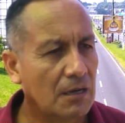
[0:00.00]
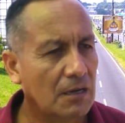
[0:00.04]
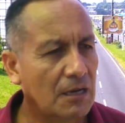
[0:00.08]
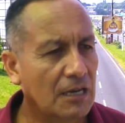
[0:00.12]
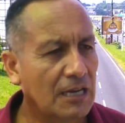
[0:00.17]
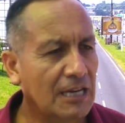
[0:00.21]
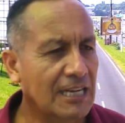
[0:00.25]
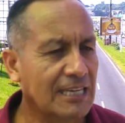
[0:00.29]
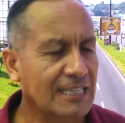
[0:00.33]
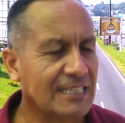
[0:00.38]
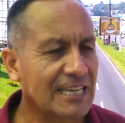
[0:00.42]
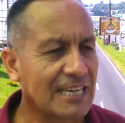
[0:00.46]

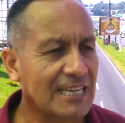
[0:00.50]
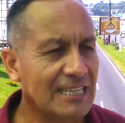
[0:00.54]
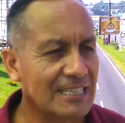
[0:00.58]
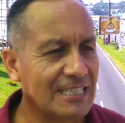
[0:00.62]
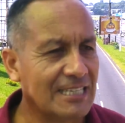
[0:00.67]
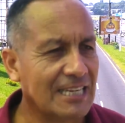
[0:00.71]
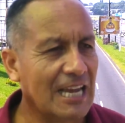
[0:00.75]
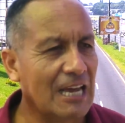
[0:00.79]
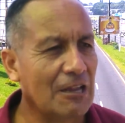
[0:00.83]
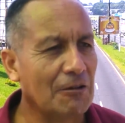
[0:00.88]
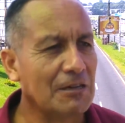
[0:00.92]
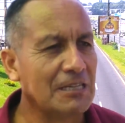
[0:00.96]

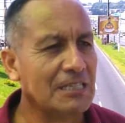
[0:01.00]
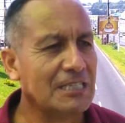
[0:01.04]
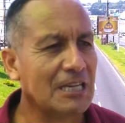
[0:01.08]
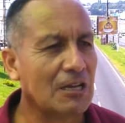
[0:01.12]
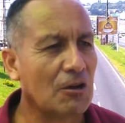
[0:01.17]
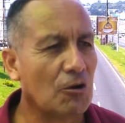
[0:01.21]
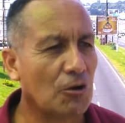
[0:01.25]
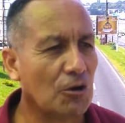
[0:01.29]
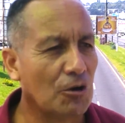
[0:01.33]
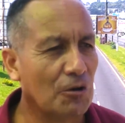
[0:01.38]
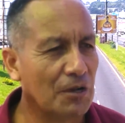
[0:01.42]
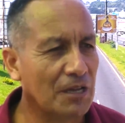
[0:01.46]
licenciado en
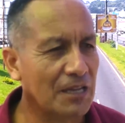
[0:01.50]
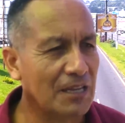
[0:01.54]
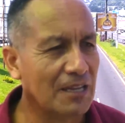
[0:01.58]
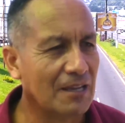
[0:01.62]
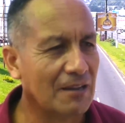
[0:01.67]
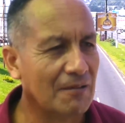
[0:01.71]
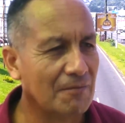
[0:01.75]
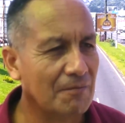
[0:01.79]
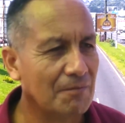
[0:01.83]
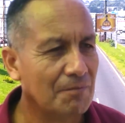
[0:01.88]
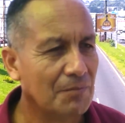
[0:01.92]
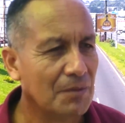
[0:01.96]
psicología.
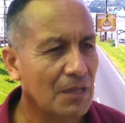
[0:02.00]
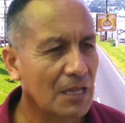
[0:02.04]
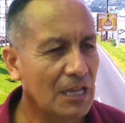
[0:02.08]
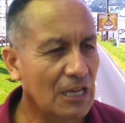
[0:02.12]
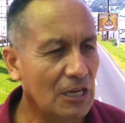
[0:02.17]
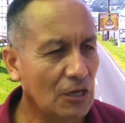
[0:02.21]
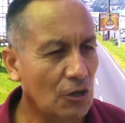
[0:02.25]
Y